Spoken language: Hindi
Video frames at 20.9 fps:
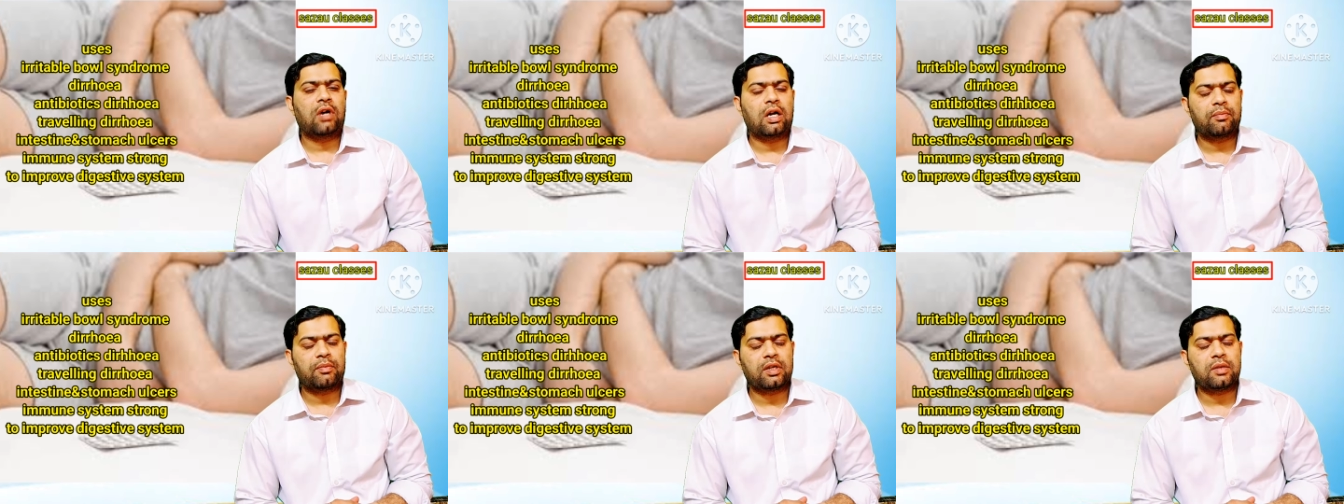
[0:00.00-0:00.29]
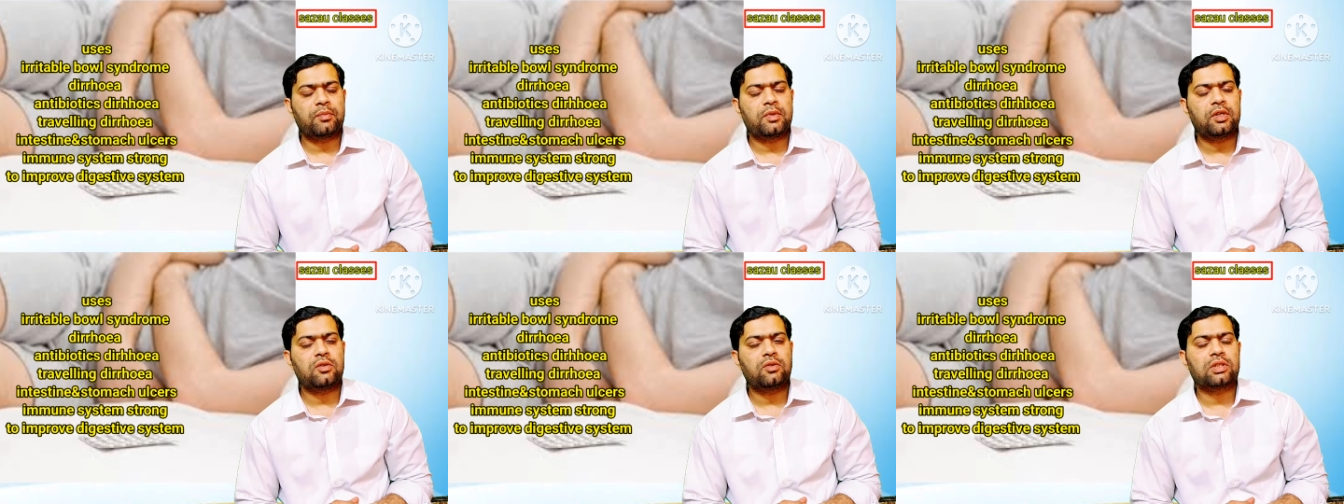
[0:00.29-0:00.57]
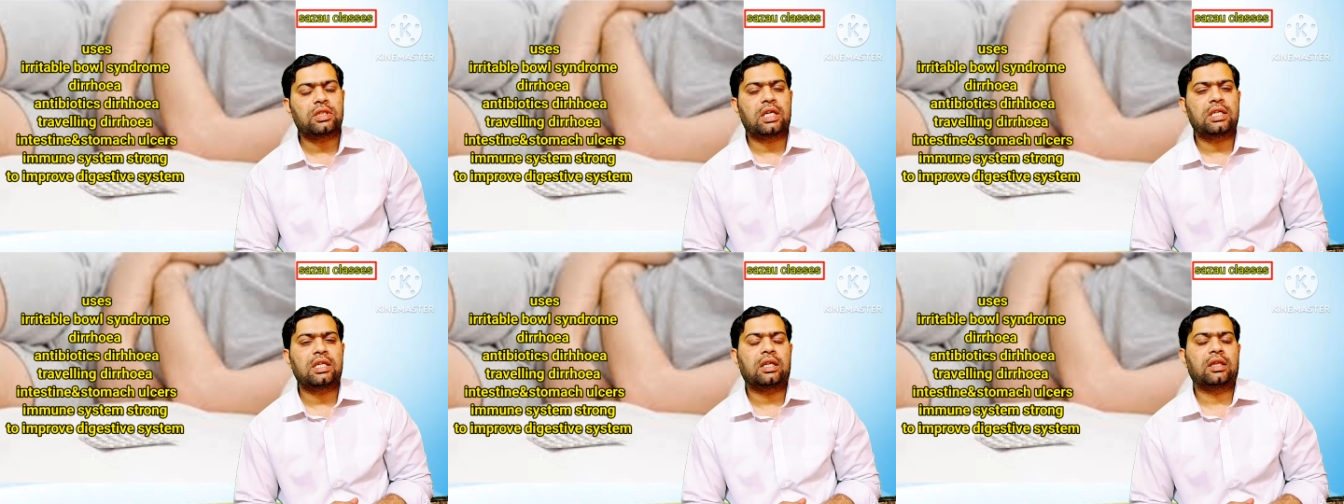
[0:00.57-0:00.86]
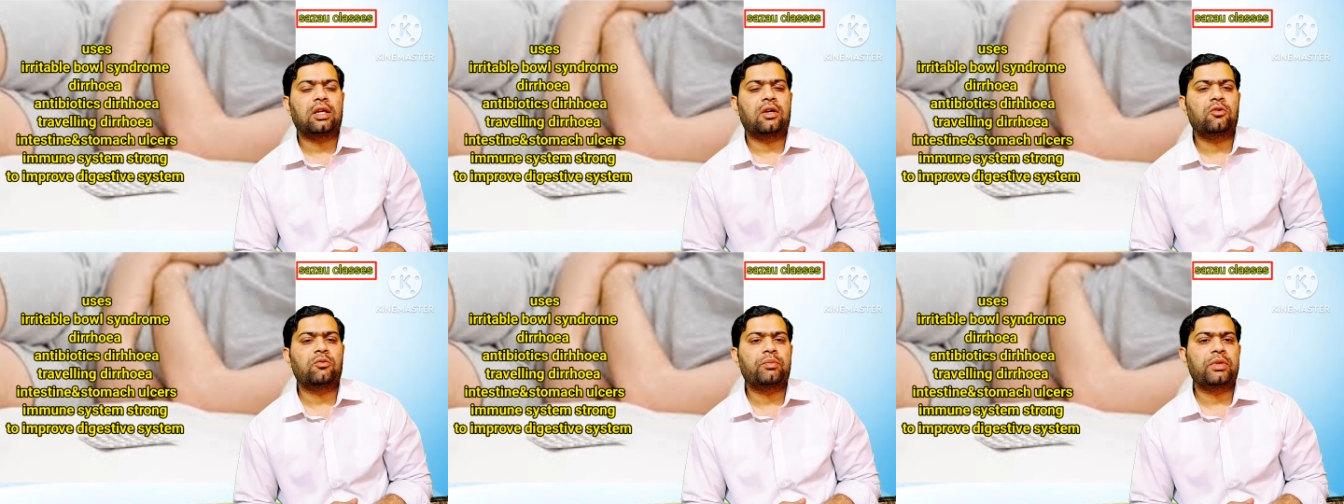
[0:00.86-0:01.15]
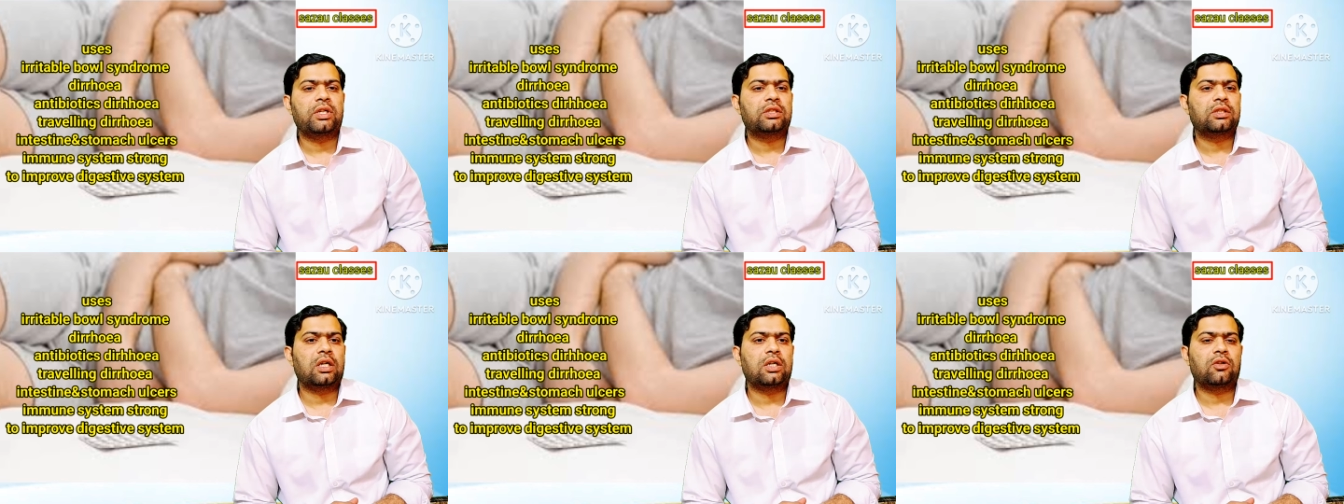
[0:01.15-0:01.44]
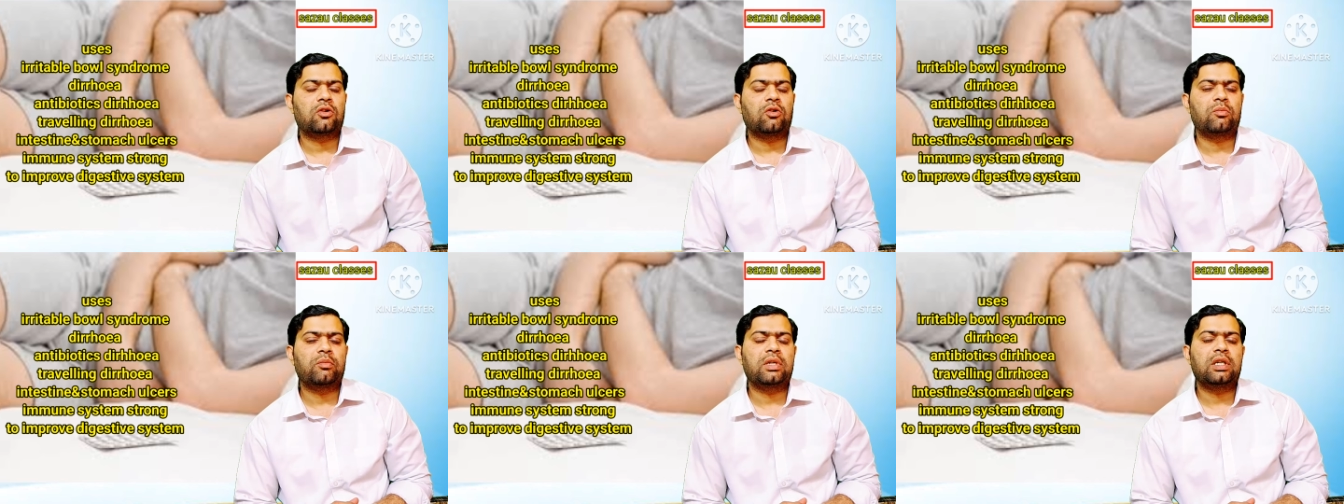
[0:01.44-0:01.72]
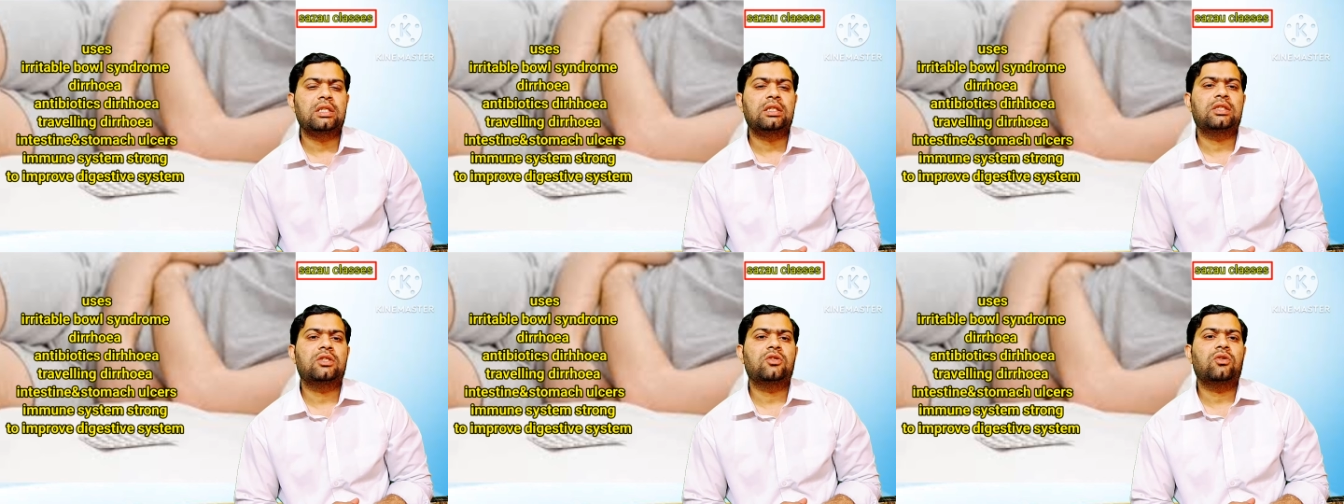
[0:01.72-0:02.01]
वहाँ पर भी यूज किया जाता है उन पेशेंटों
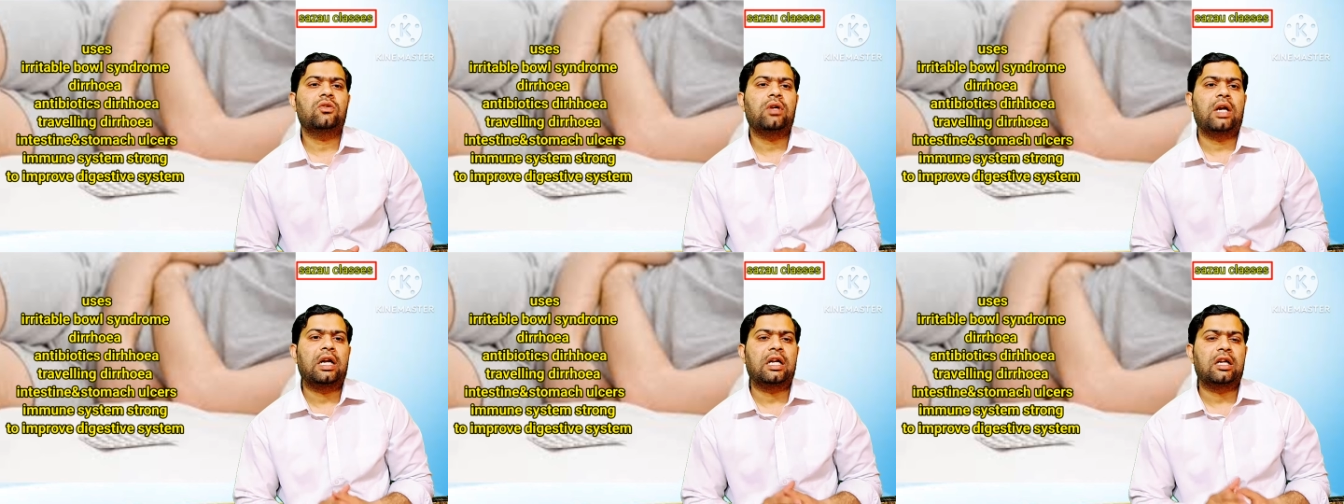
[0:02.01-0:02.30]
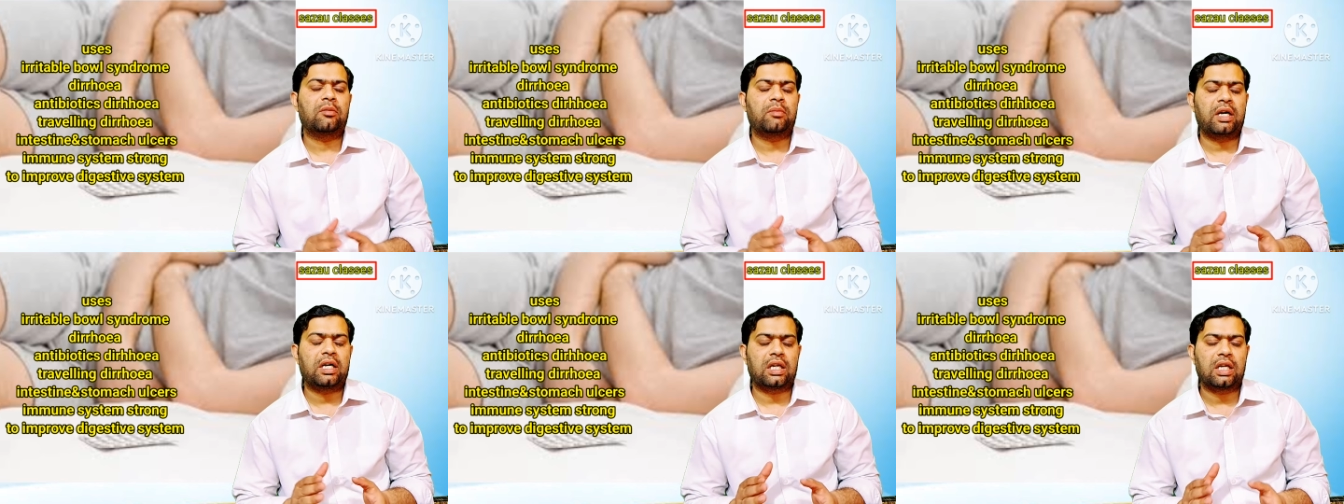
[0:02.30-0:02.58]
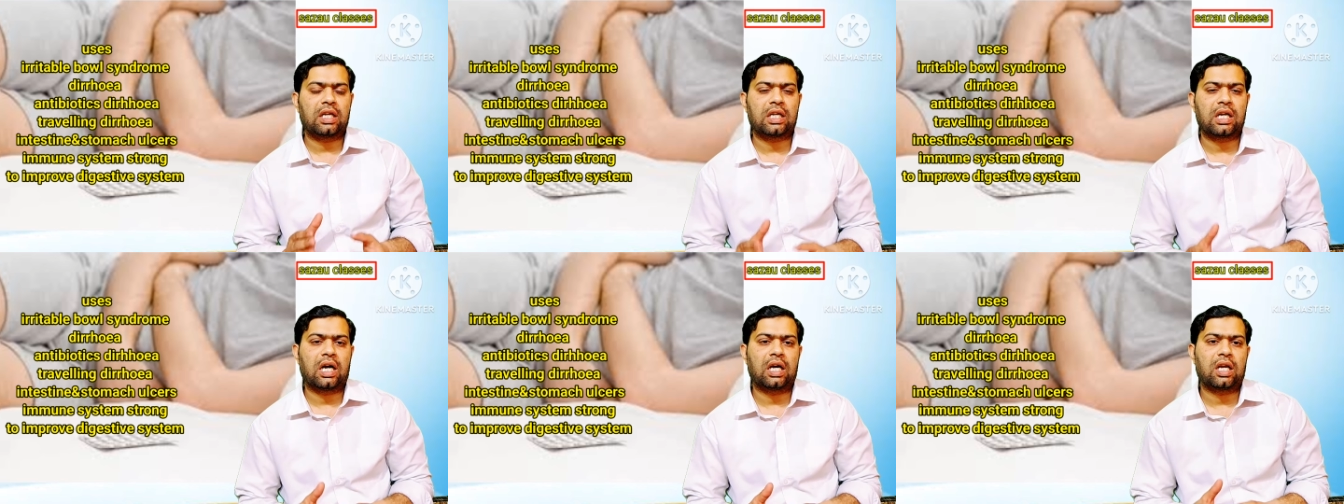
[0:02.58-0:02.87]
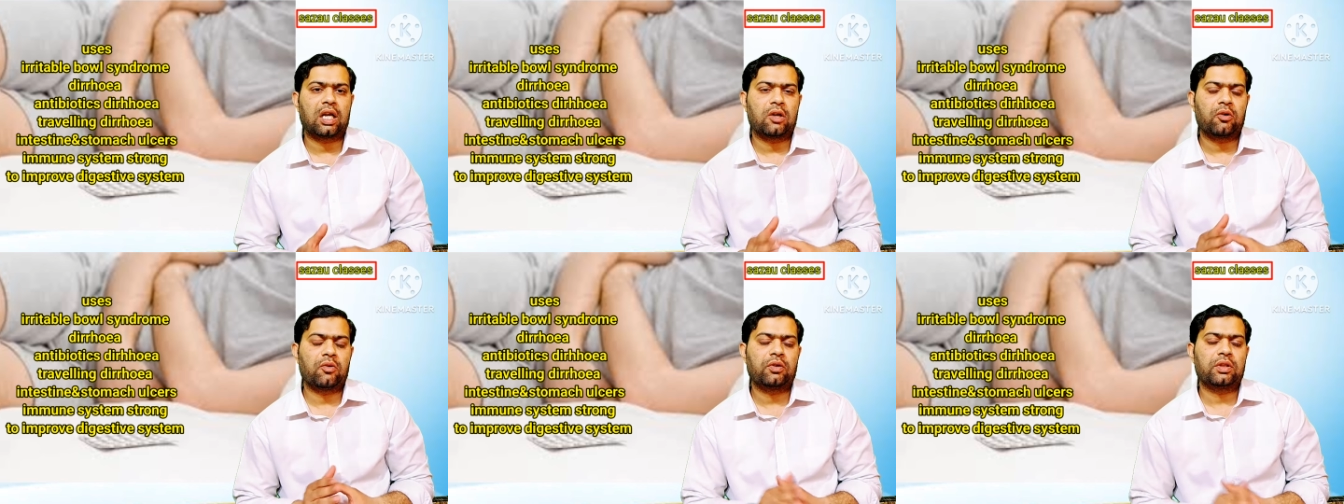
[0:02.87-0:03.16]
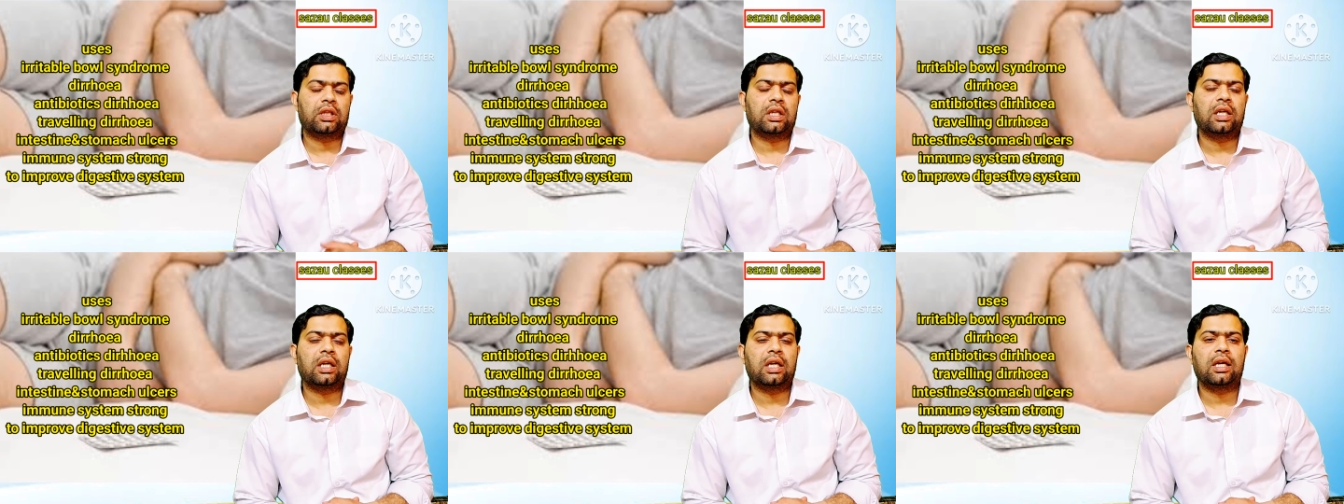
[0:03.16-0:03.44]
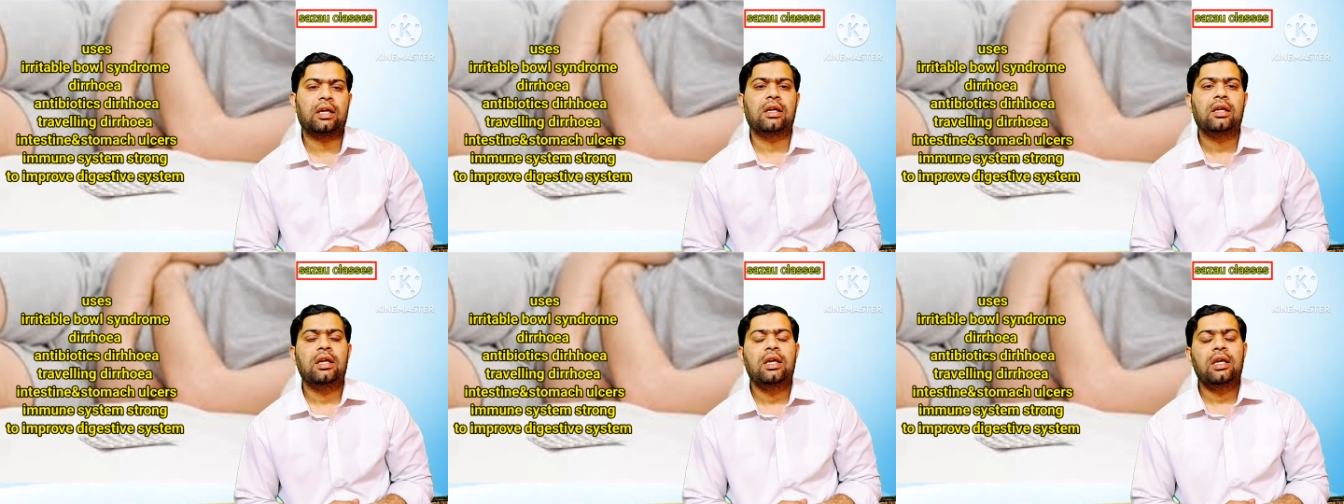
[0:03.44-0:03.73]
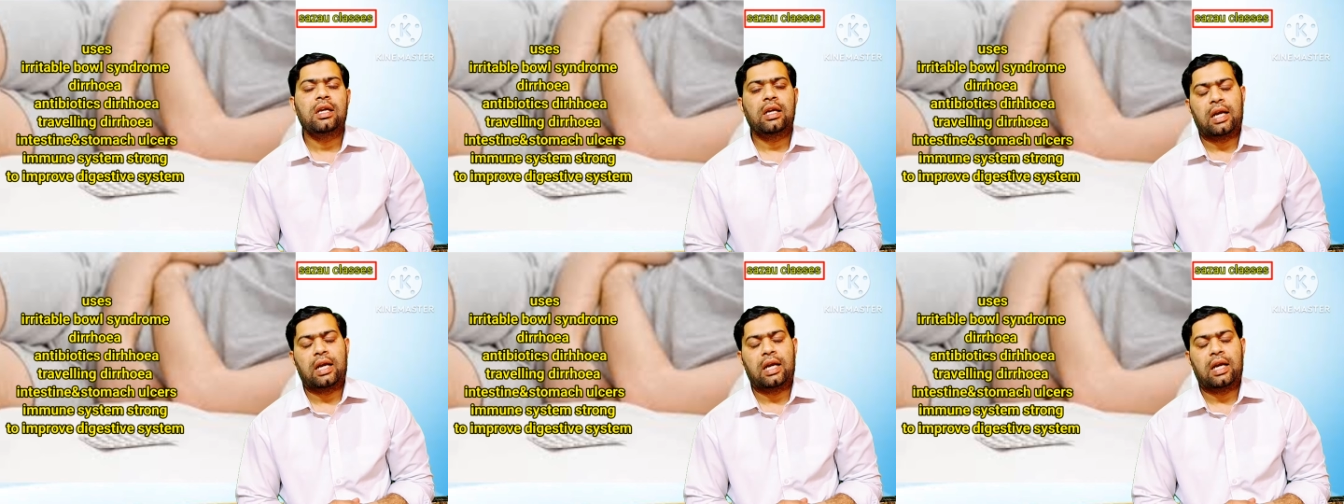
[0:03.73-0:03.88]
में जो एंटीबायोटिक खा रहे होते हैं